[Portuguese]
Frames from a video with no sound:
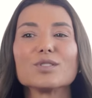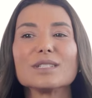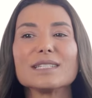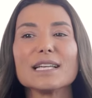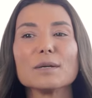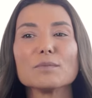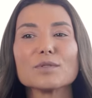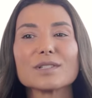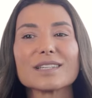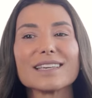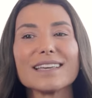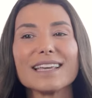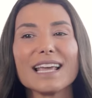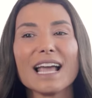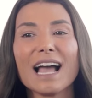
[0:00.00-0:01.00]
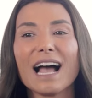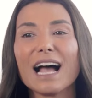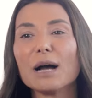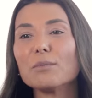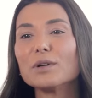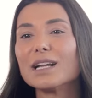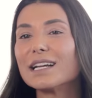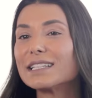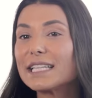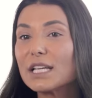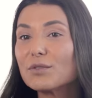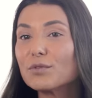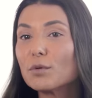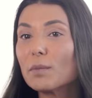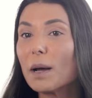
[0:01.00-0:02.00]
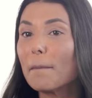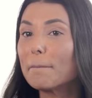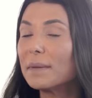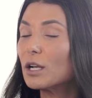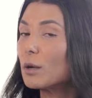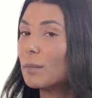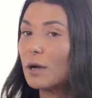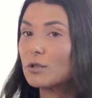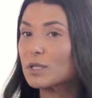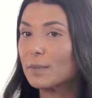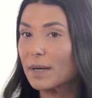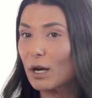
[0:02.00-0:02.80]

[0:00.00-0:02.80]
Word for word: dizemos que a mulher teve uma menopausa